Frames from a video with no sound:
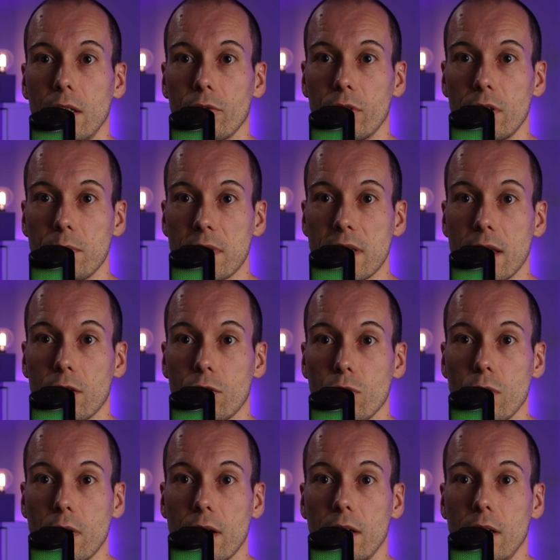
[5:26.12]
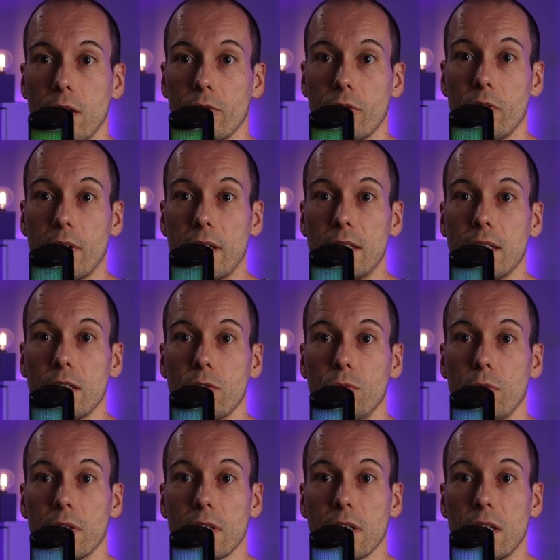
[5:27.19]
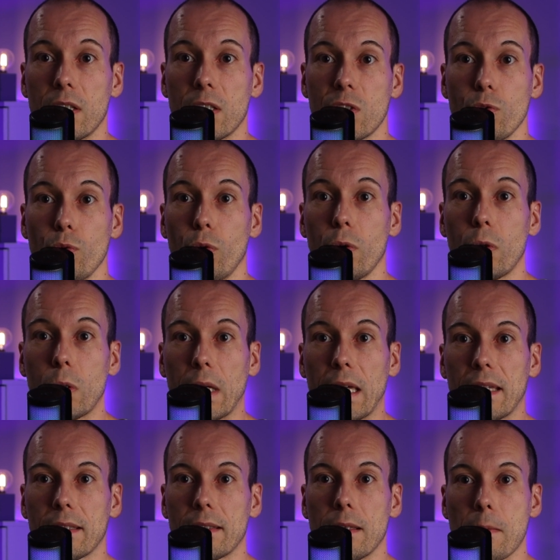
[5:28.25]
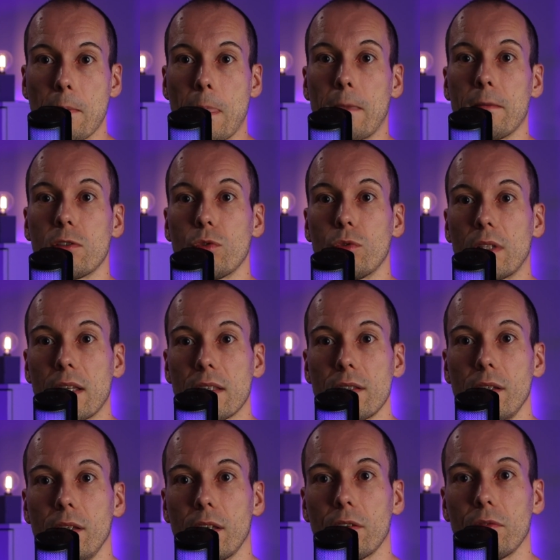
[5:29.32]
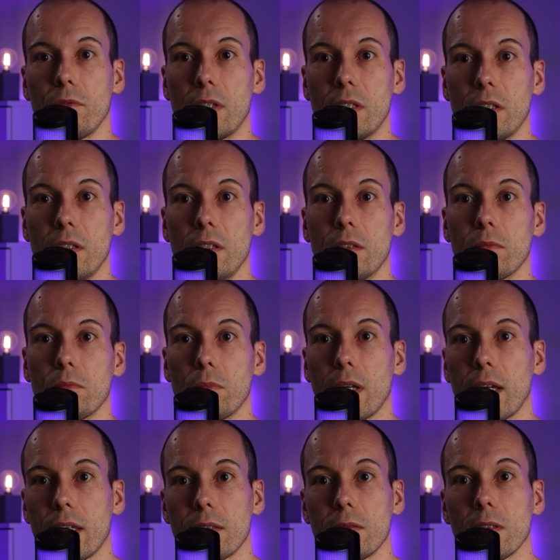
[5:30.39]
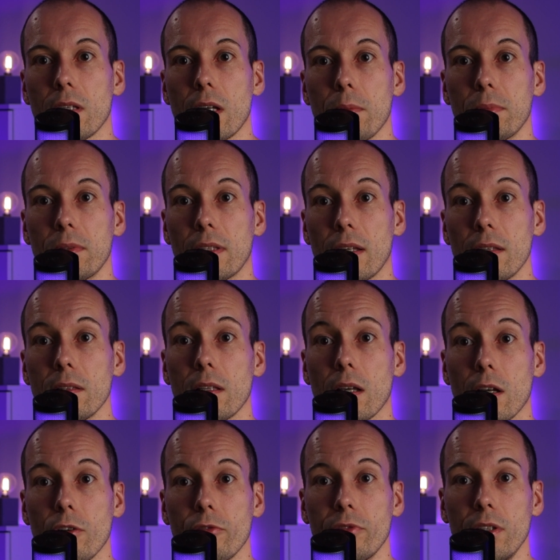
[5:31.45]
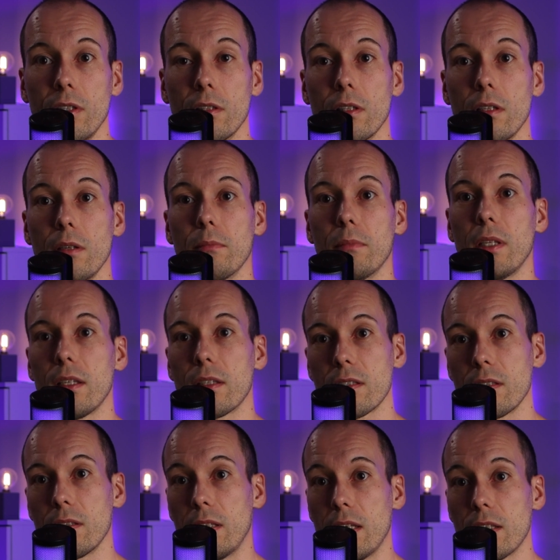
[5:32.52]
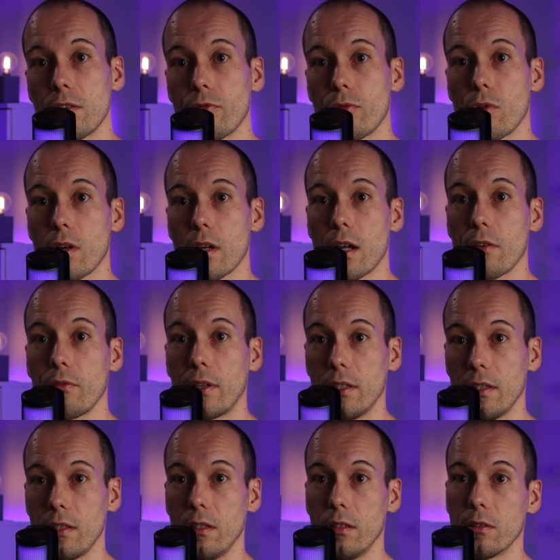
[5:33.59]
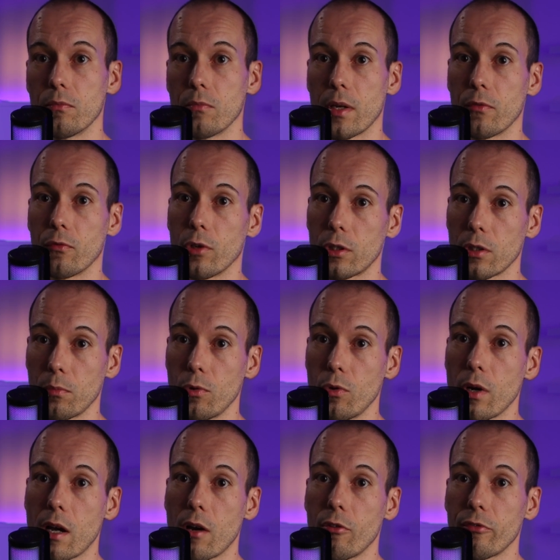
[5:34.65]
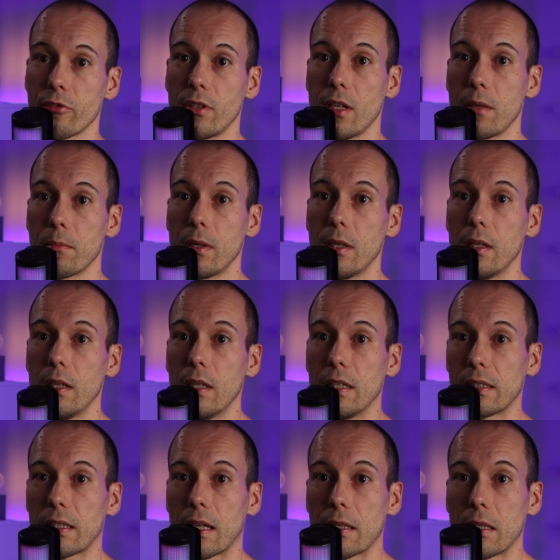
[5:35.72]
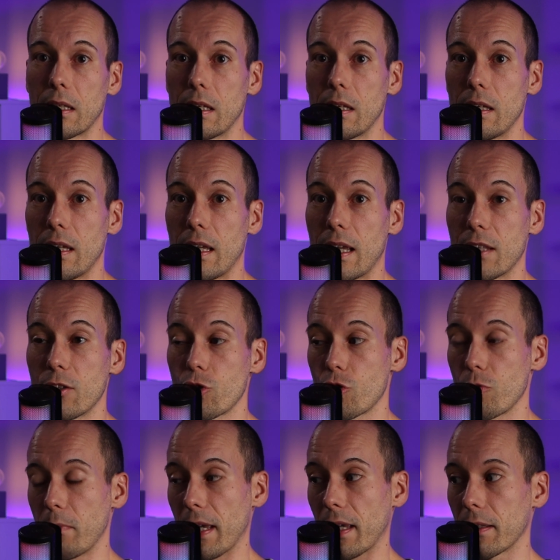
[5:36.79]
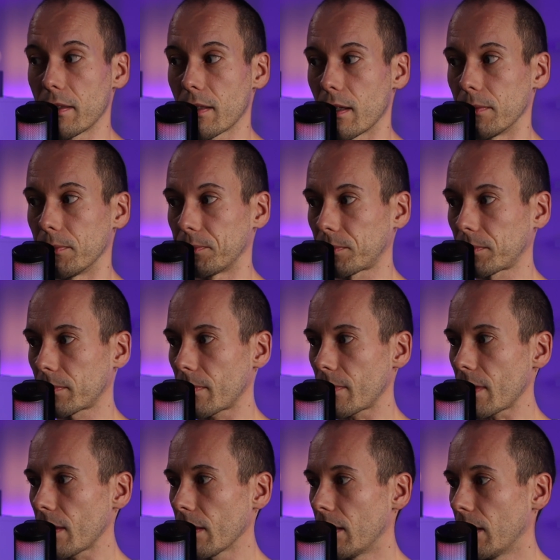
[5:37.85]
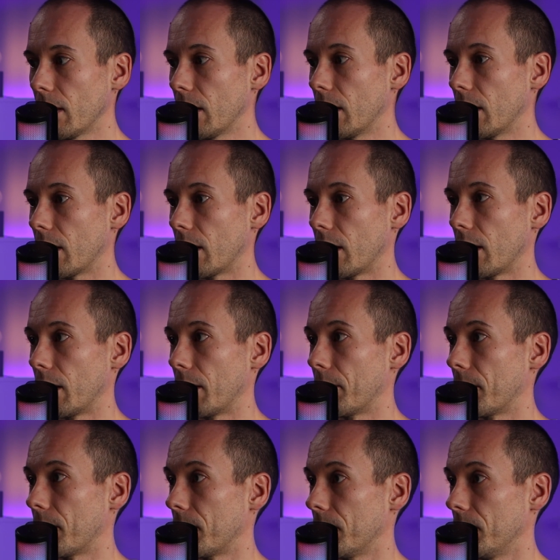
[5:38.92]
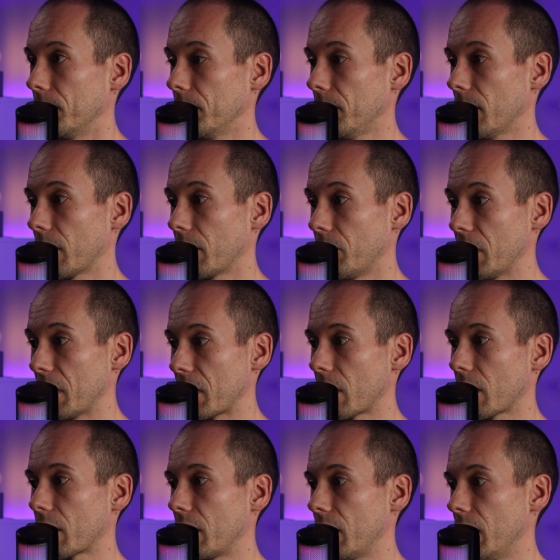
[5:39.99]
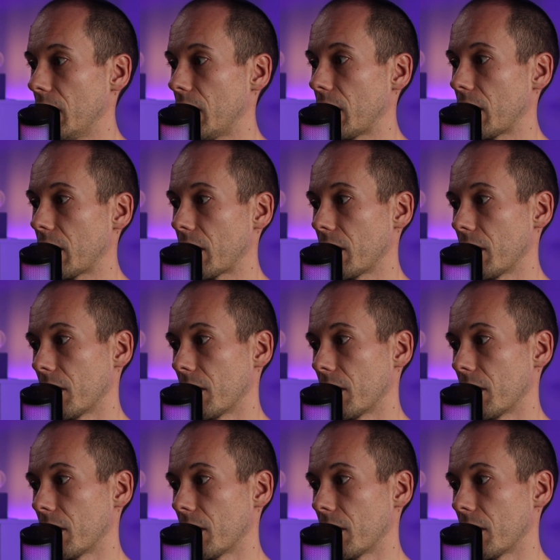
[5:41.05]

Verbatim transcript: von dem Sektor verwendet wird, zurückrechnen, sodass ich, wenn ich ihn berechnet habe, dann daraufhin im nächsten Lesevorgang, wenn ich ihn in mein Wörterbuch aufnehme, dann entsperren kann. Ähm, wie gesagt, ich,